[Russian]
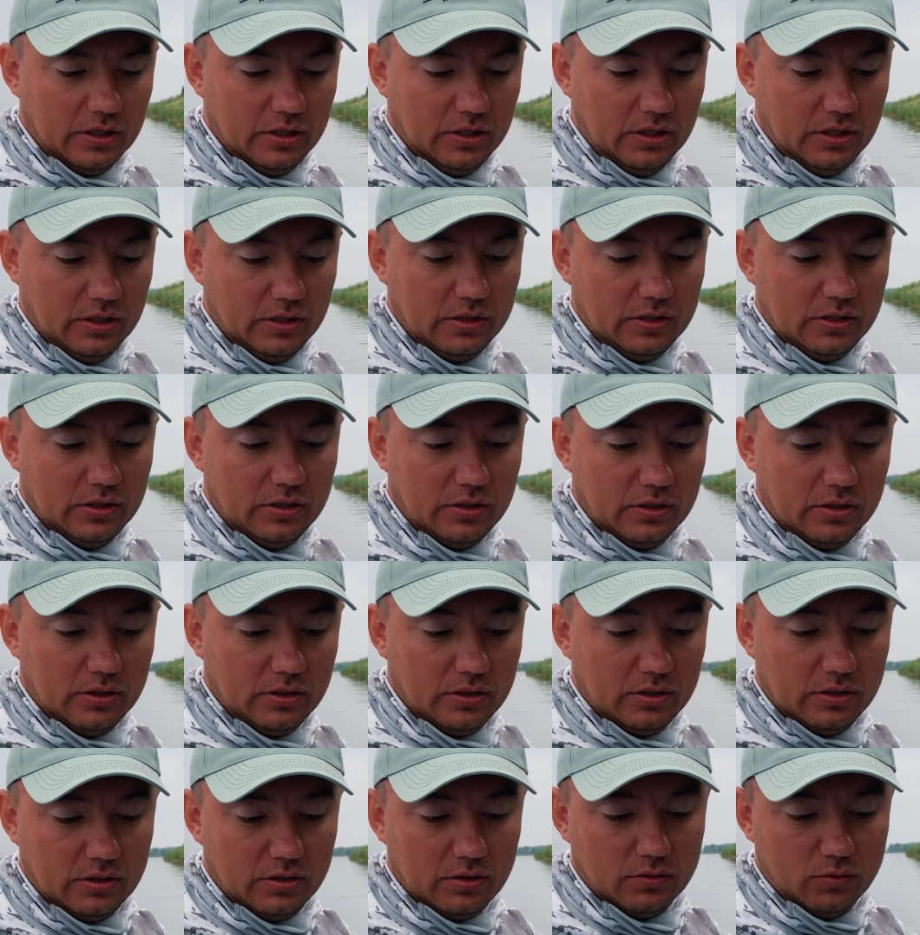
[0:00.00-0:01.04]

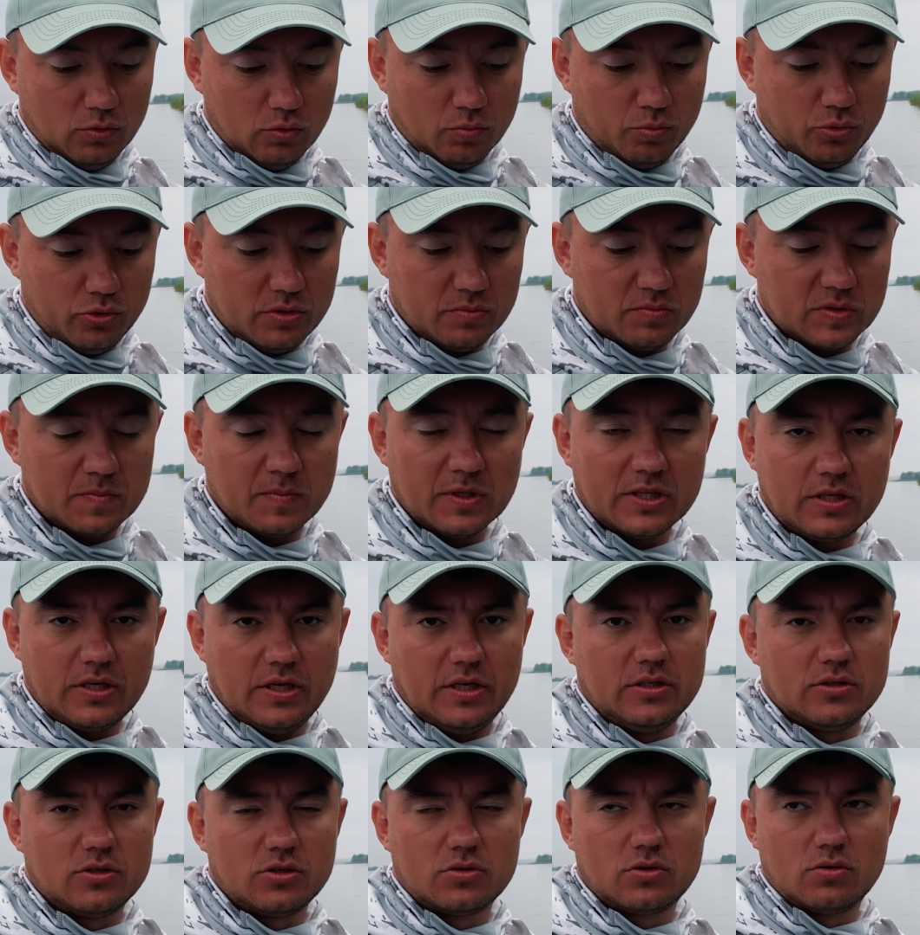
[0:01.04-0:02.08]
И, ну, будем
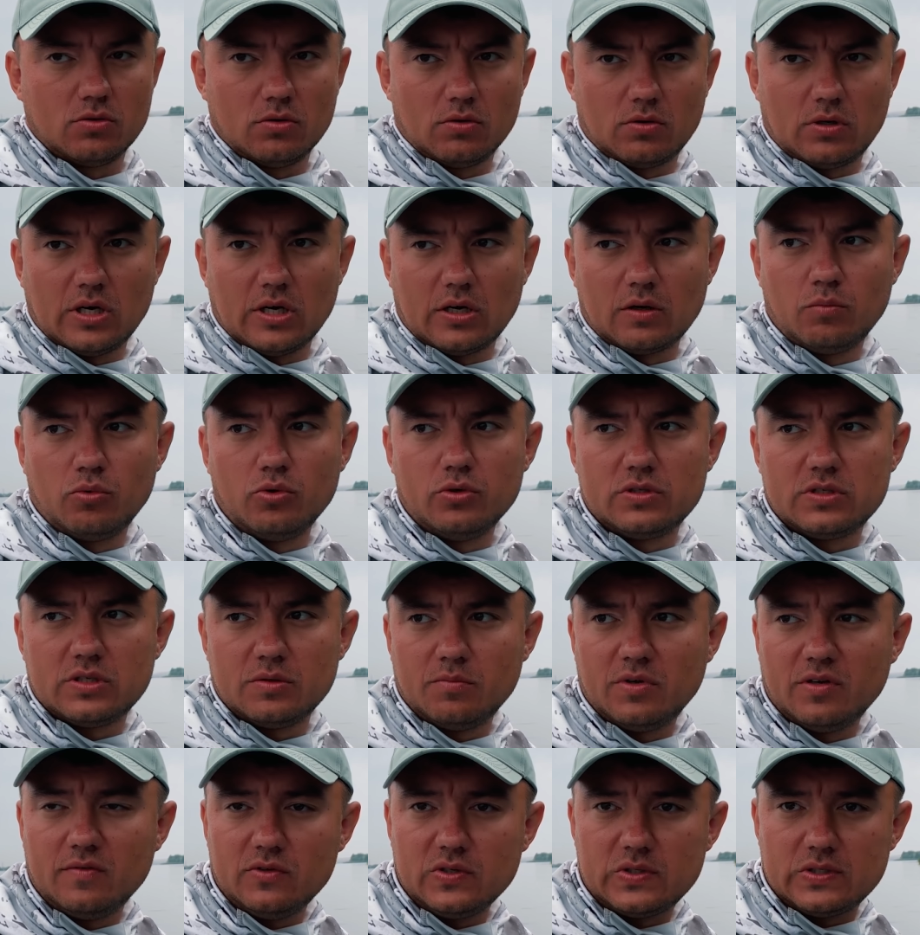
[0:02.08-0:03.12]
смотреть, что, как будет
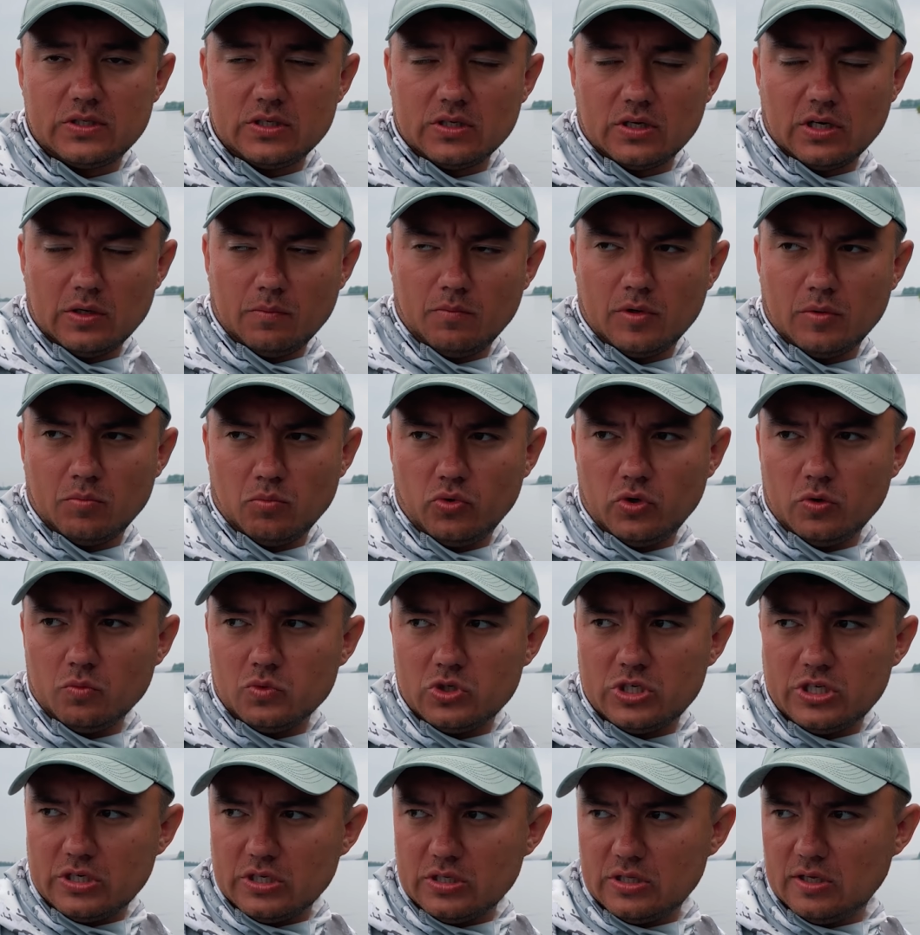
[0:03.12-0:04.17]
себя вести рыба, будем
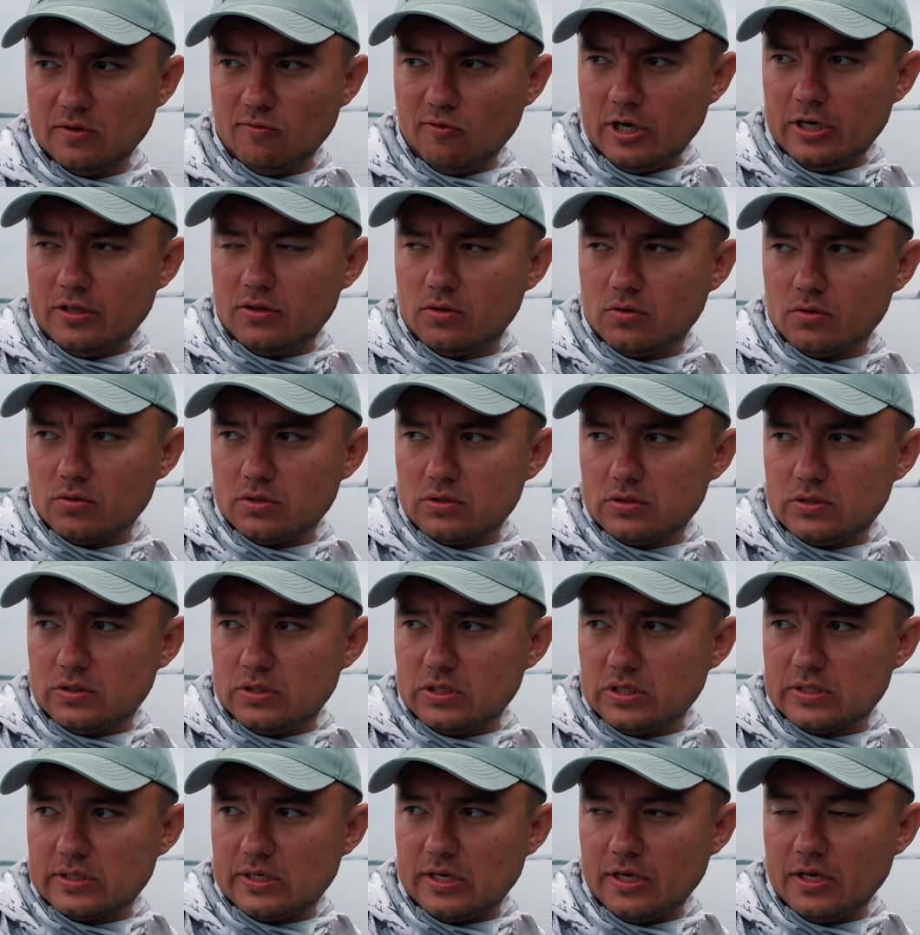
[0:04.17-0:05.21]
чередовать, то есть,
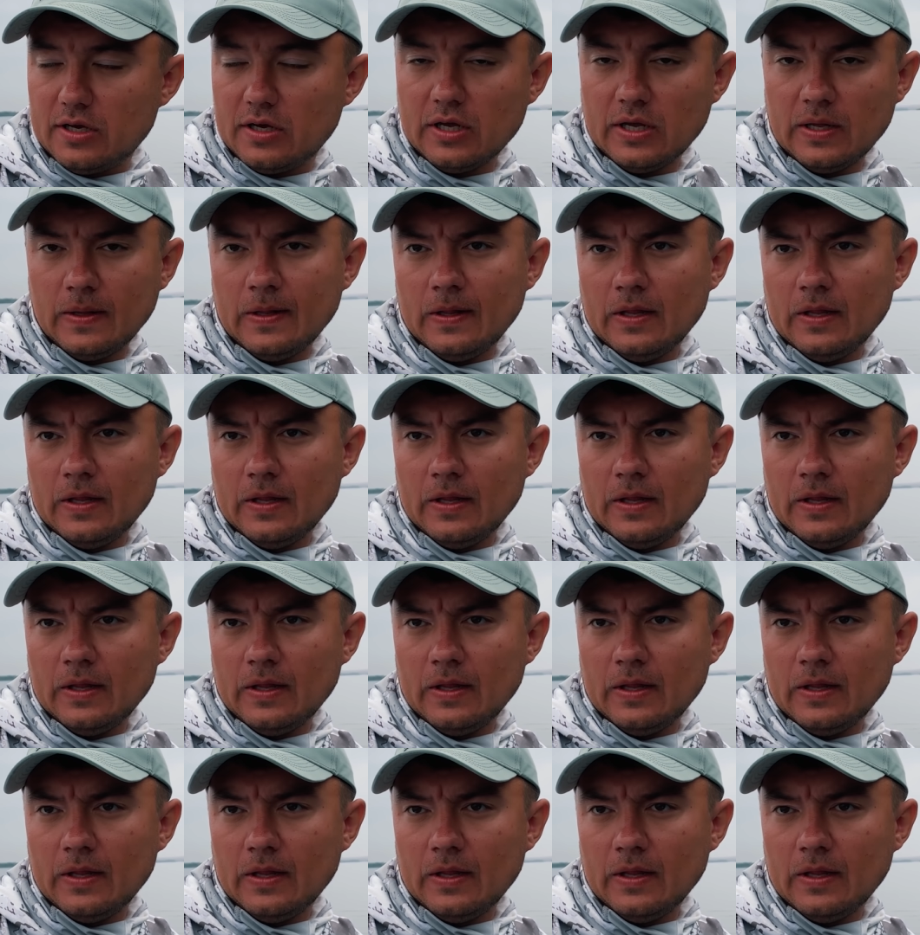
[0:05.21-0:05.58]
если